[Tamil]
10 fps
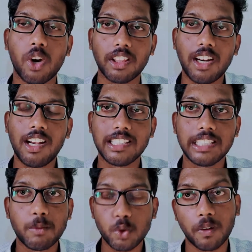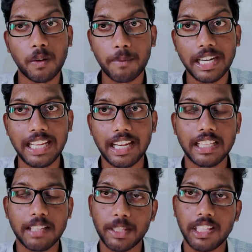அதனால எக்ஸாம் சுத்தமாக படிக்கல
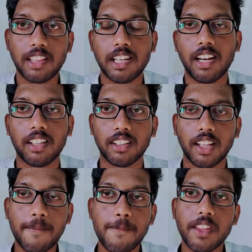இதை பற்றியே தேடிட்டு இருந்தேன்